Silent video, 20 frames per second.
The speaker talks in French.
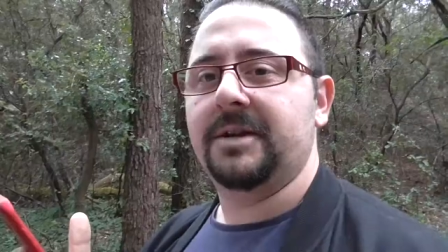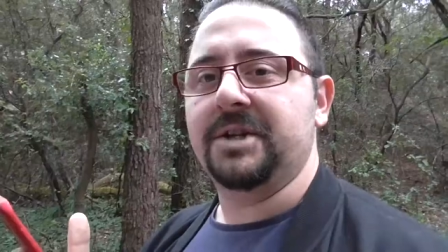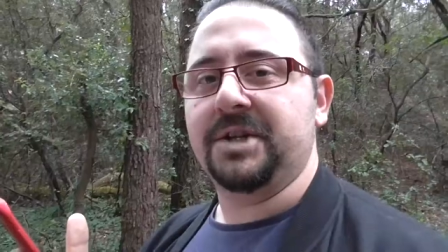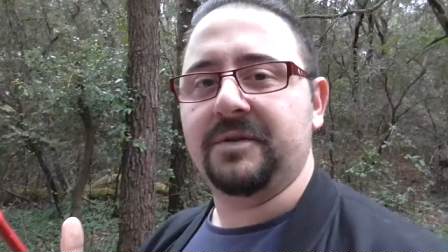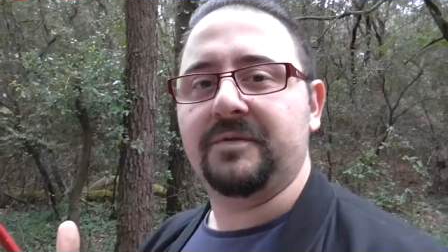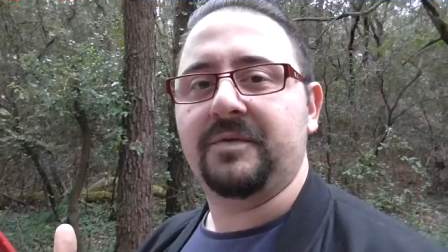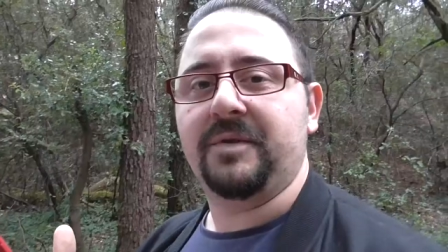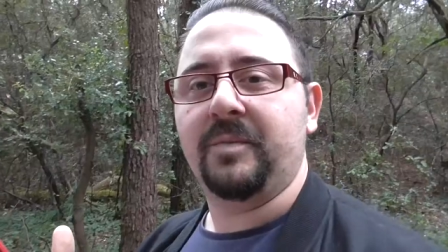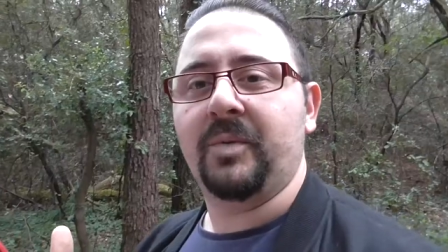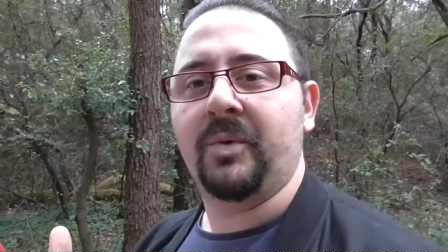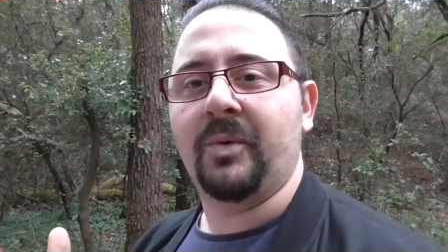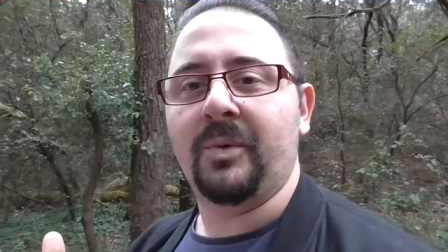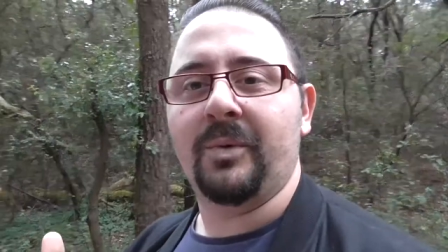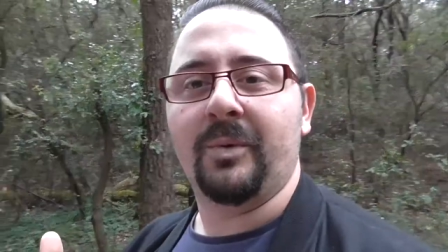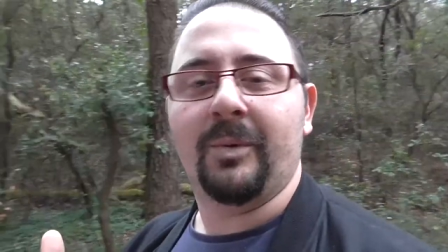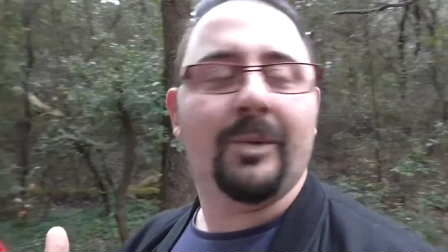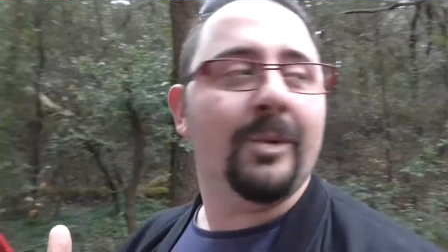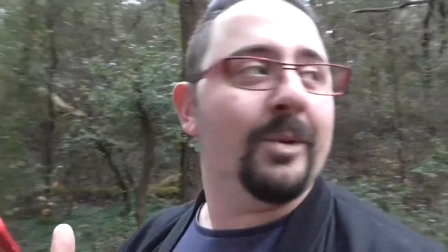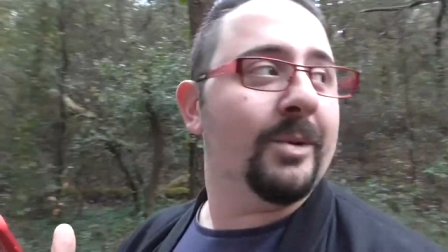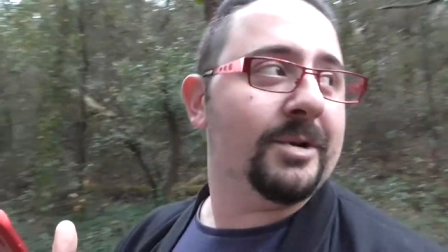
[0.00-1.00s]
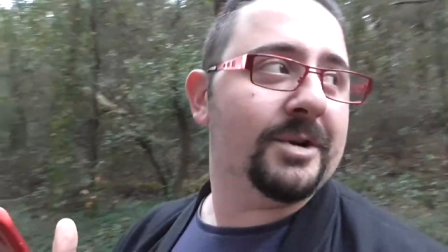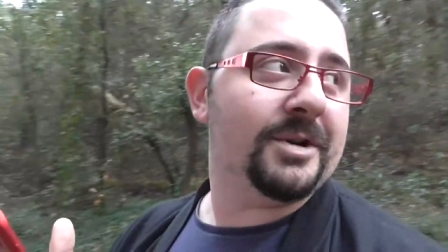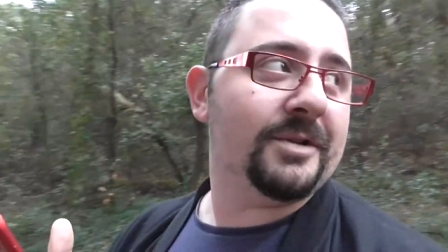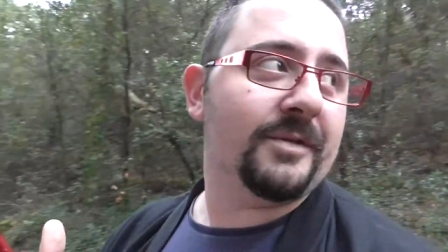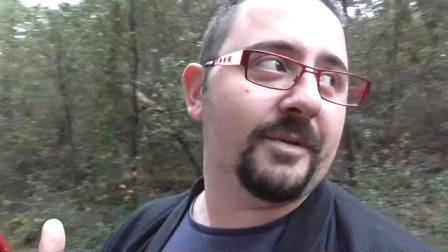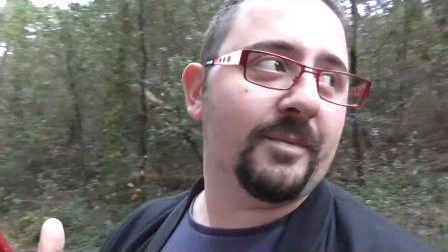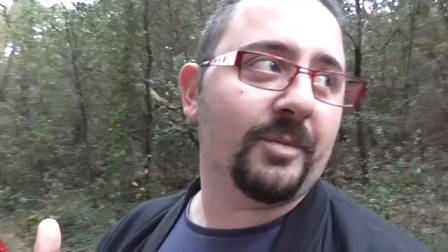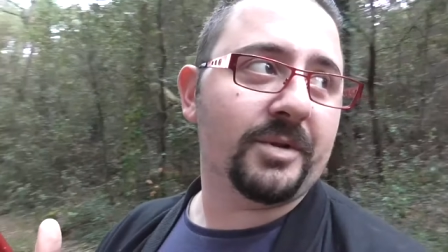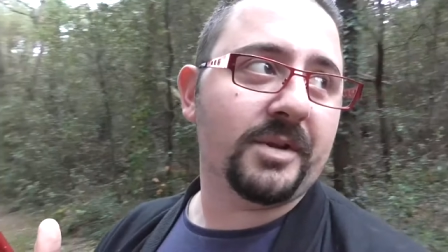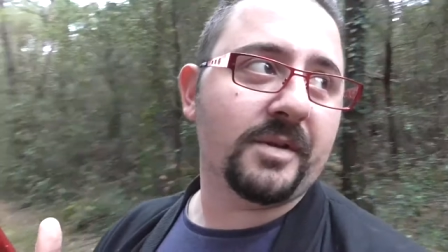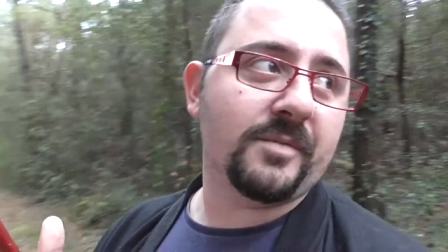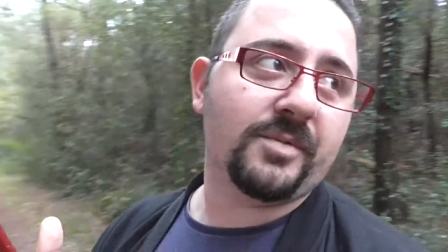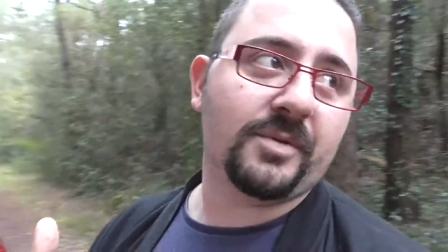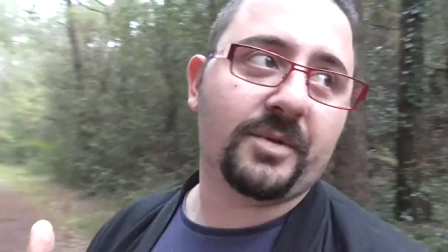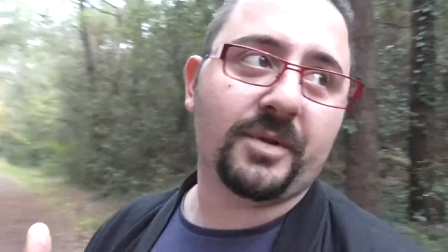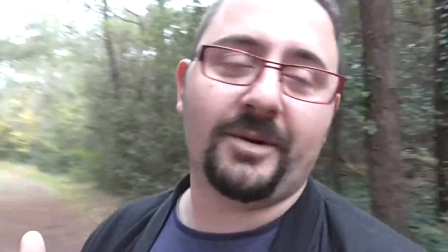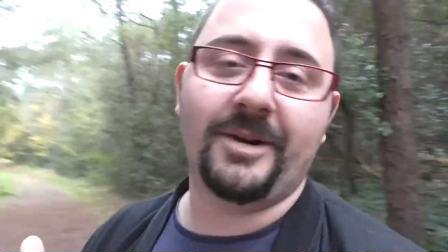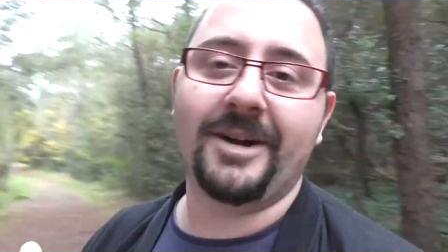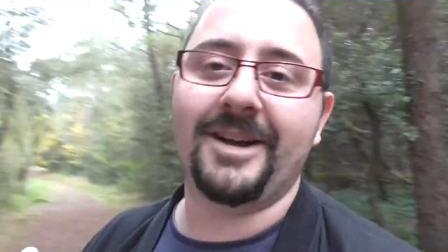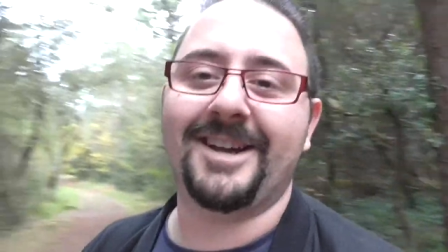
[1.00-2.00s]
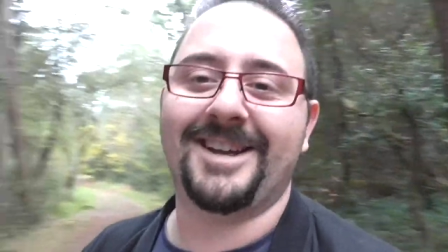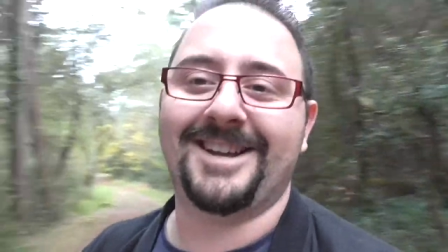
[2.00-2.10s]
J'ai fait mon, j'ai fait mon débutant.